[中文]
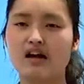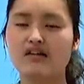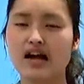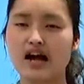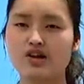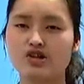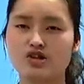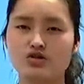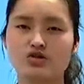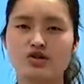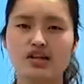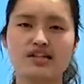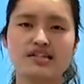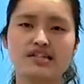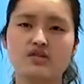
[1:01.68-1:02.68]
到开始
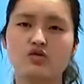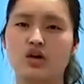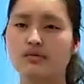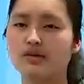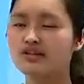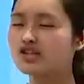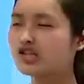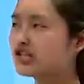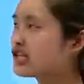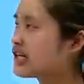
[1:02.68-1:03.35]
学习我们